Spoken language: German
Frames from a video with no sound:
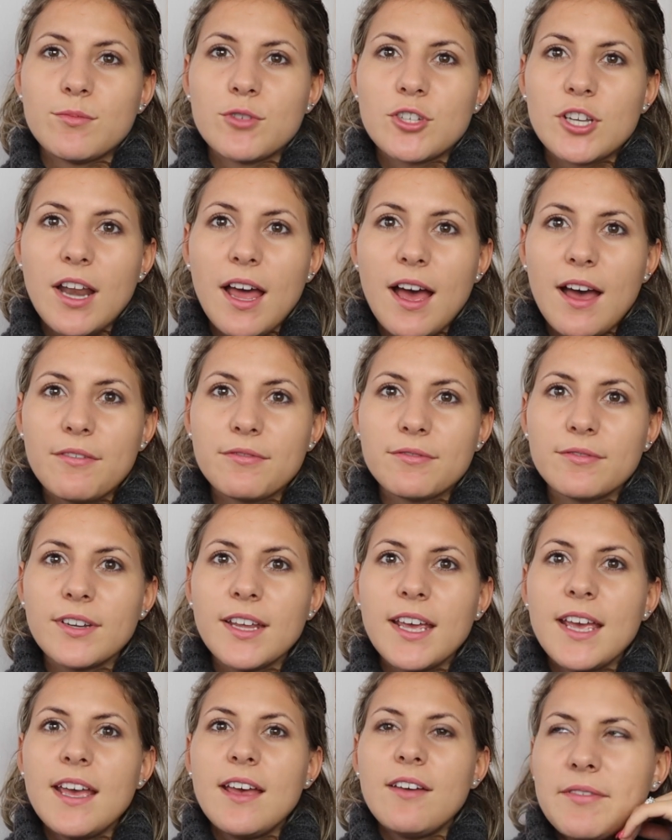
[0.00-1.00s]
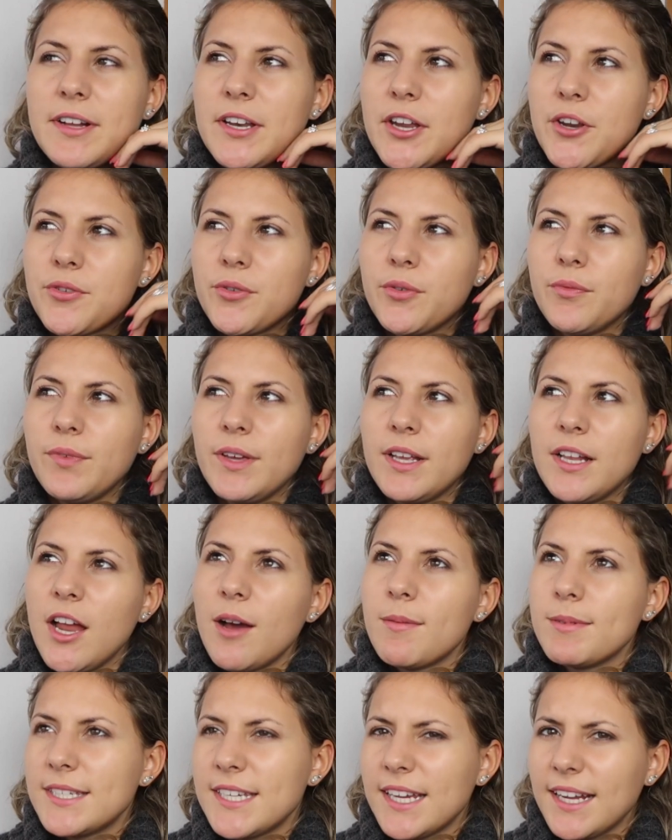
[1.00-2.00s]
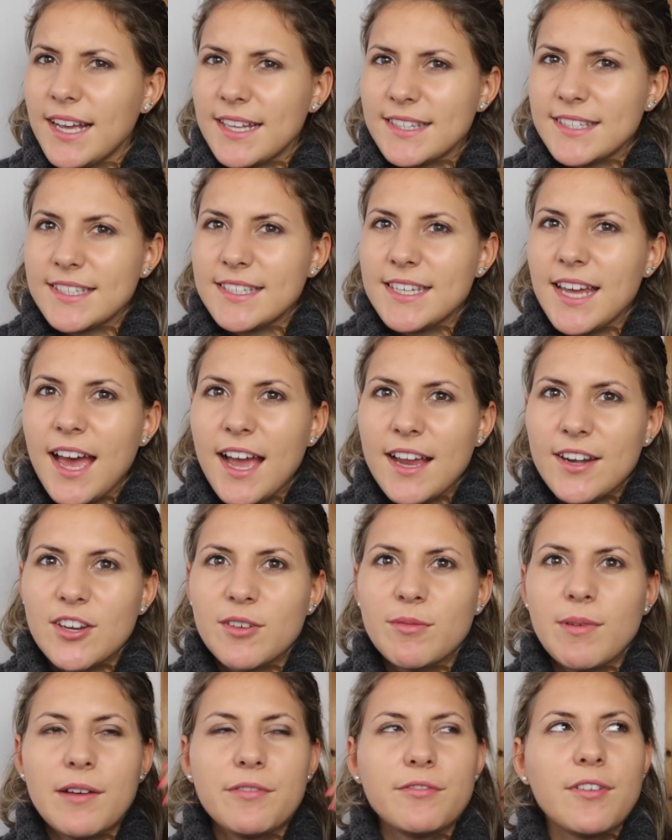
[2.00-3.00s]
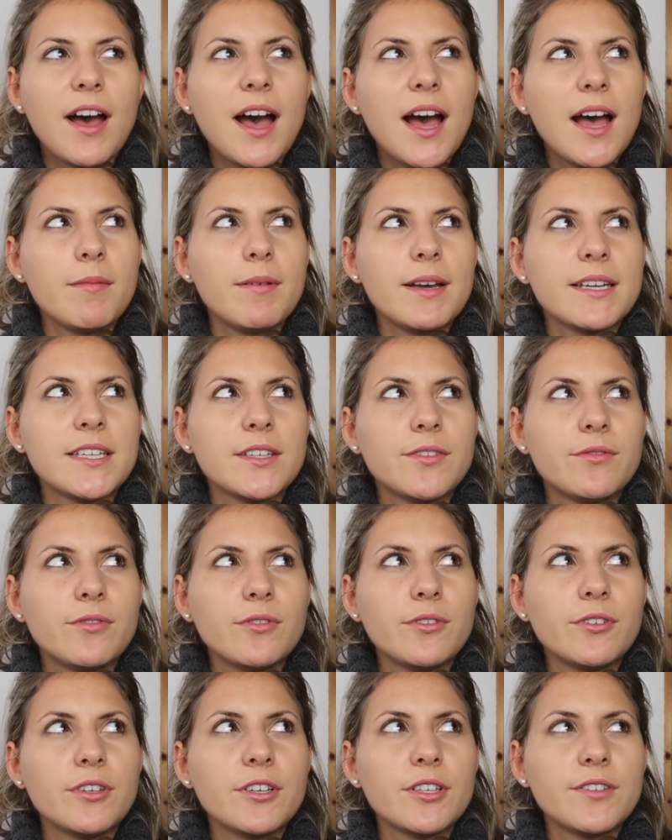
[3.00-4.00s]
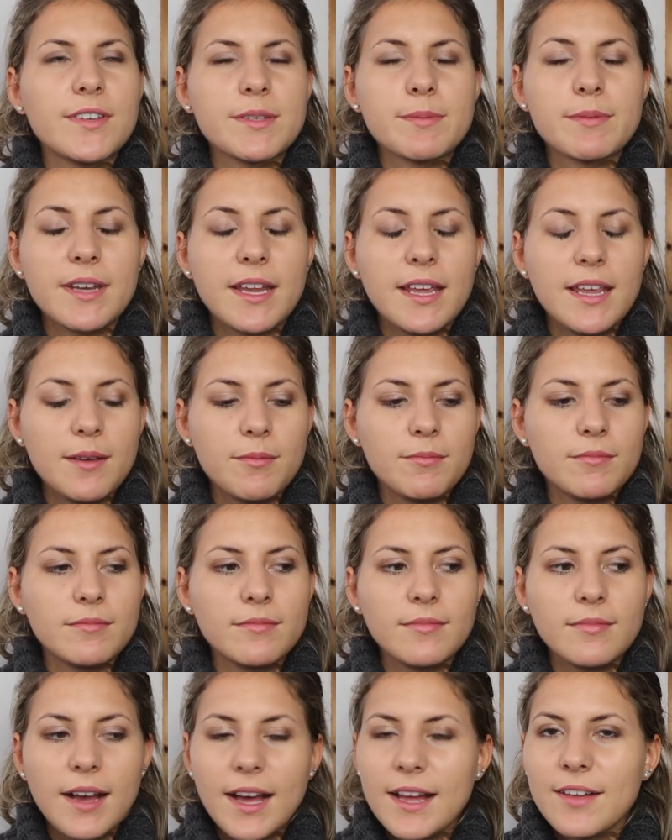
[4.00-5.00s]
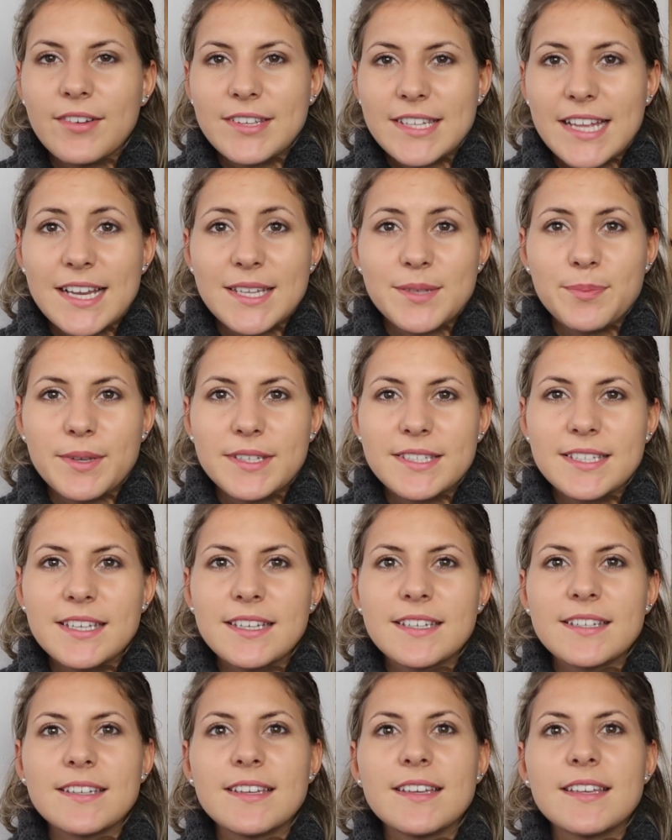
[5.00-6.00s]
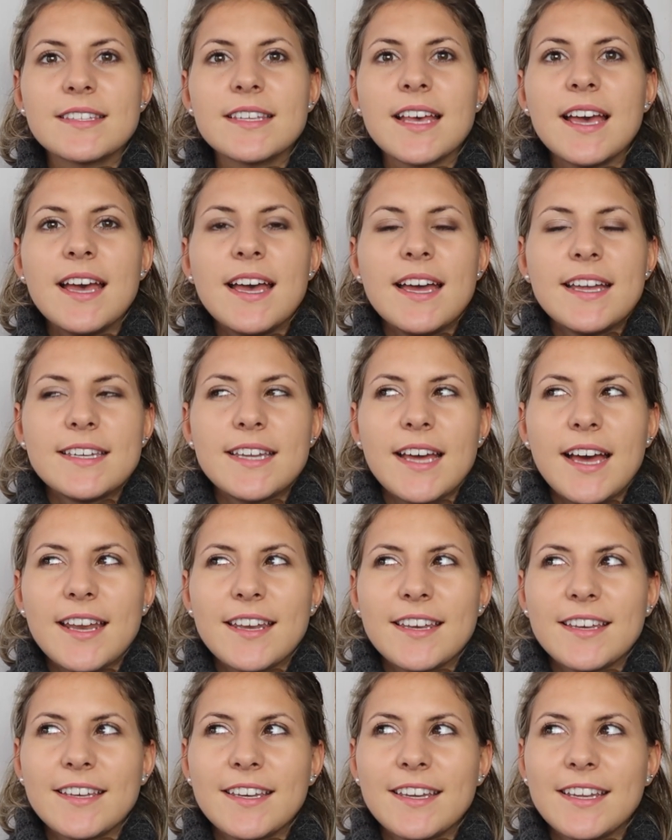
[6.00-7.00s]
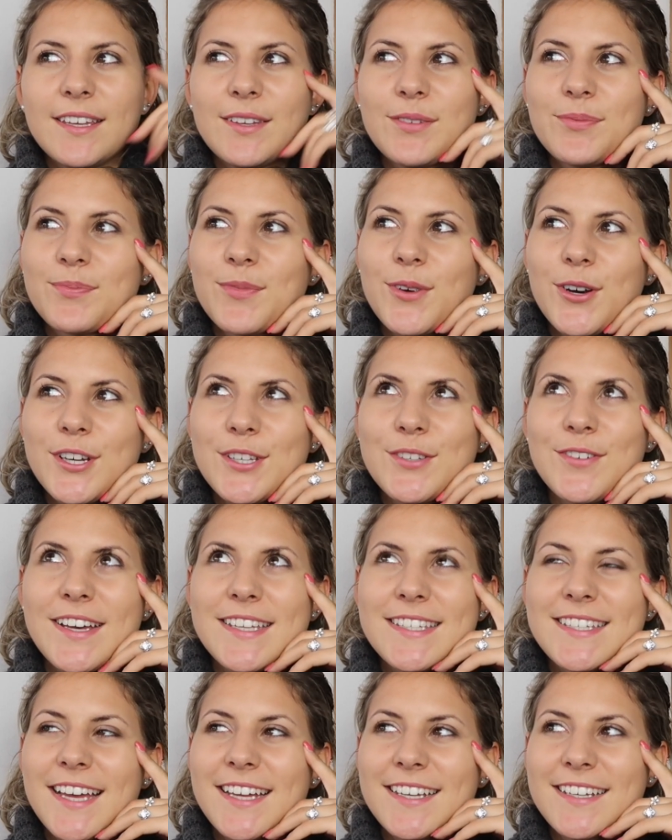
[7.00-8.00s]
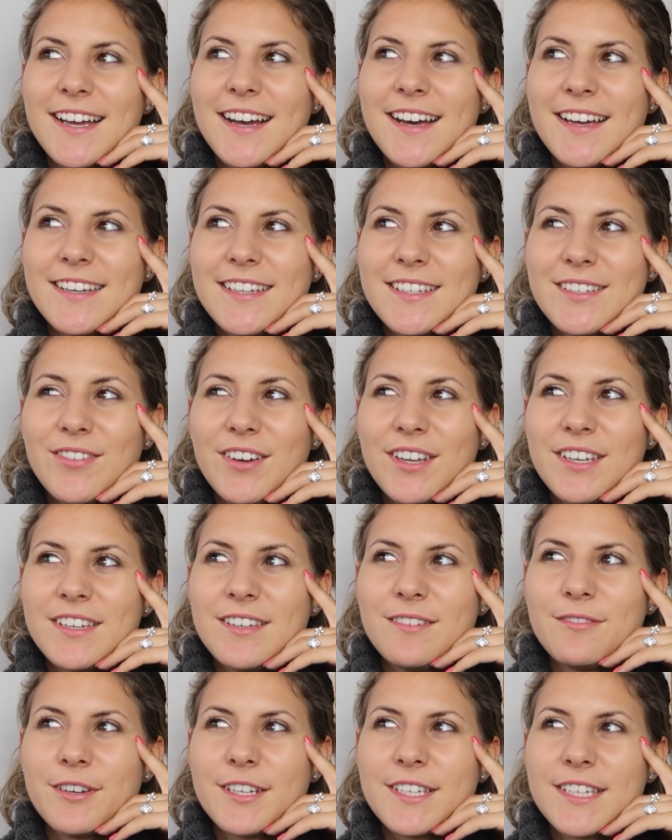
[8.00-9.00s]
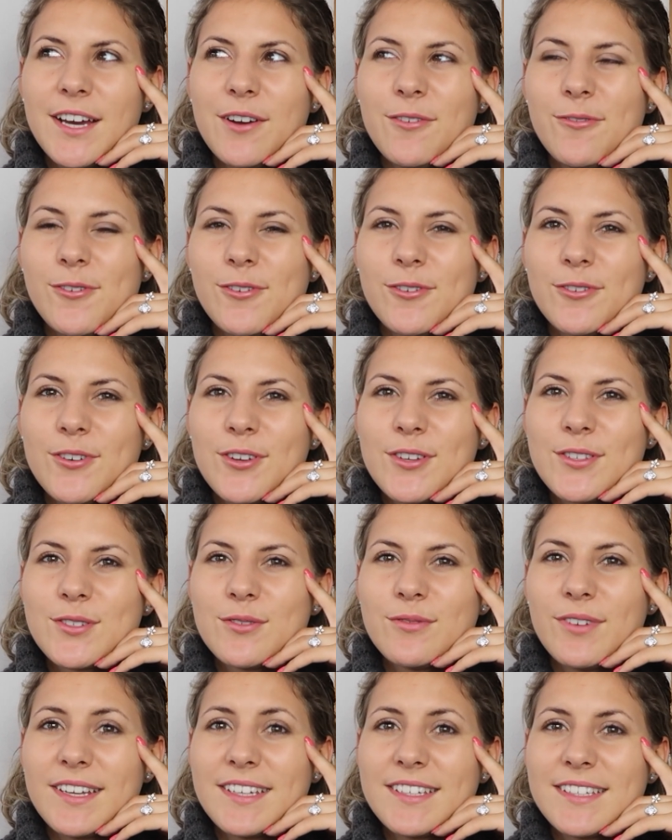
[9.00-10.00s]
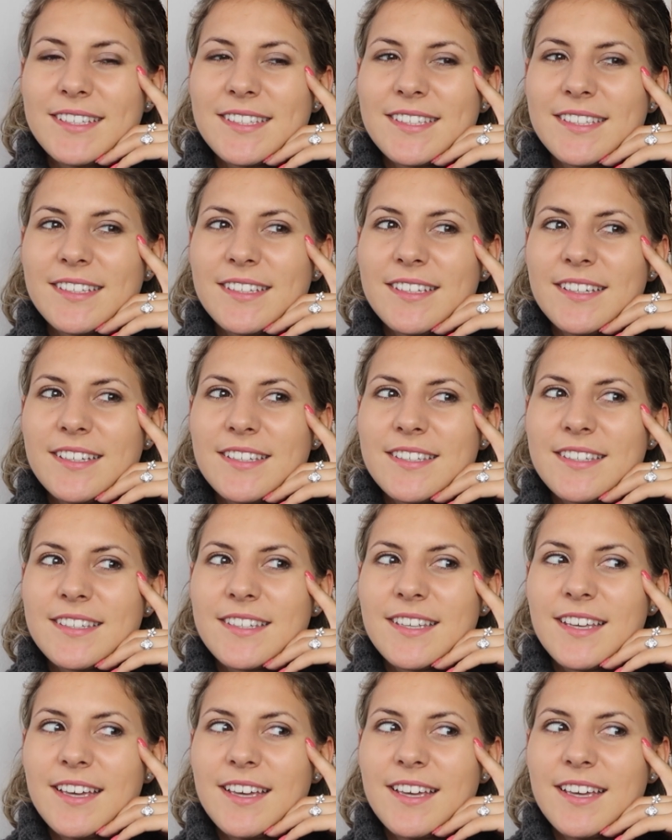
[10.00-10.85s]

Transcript: zum Schlafen, weil dort irgendwie, glaube ich, der ganze Tag nochmal verarbeitet wird, was man eben, was alles passiert ist. Dann, ich, boah, ich weiß gerade gar nicht, wann die Verdauung oder so, wann das ist.